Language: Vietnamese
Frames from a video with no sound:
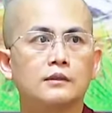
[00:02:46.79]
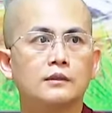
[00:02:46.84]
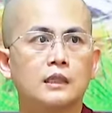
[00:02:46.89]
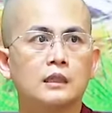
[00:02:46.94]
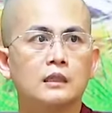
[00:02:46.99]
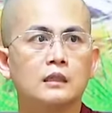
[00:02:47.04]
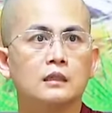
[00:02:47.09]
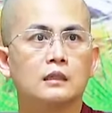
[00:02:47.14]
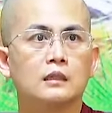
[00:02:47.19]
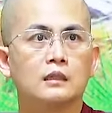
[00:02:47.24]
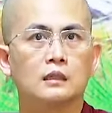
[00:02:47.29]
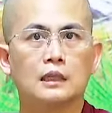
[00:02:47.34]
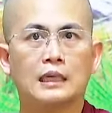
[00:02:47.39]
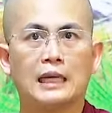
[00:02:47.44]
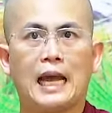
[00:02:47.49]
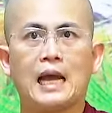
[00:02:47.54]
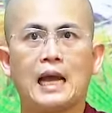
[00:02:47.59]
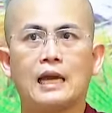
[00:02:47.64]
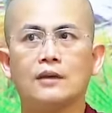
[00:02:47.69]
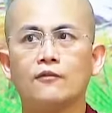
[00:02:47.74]
thì
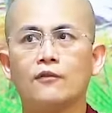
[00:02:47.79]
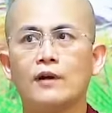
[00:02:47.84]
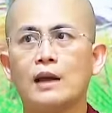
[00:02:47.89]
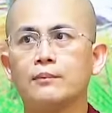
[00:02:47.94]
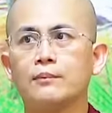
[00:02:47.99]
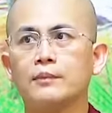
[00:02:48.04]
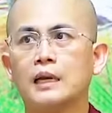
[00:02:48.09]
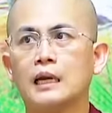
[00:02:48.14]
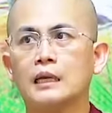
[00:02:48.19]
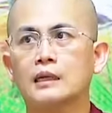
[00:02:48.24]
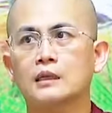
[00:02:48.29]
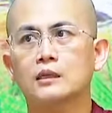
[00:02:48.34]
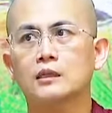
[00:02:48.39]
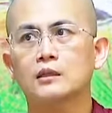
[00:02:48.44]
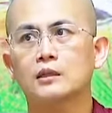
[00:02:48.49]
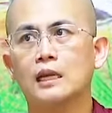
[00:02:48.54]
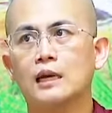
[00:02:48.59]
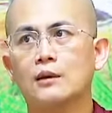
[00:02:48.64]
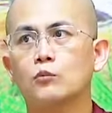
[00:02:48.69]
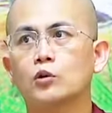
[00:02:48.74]
cái pháp này
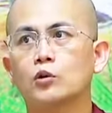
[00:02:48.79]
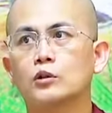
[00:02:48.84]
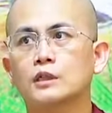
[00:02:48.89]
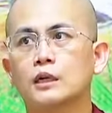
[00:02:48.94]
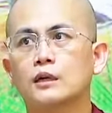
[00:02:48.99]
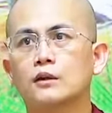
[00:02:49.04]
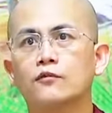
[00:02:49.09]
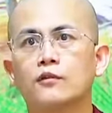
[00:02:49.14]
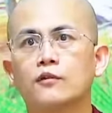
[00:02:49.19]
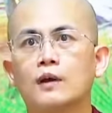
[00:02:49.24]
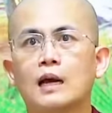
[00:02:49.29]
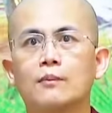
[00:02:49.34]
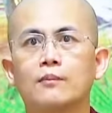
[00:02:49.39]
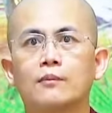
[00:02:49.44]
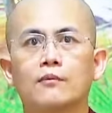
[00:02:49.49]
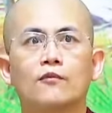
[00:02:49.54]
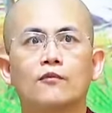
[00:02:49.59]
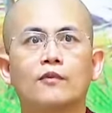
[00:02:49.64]
là một cái pháp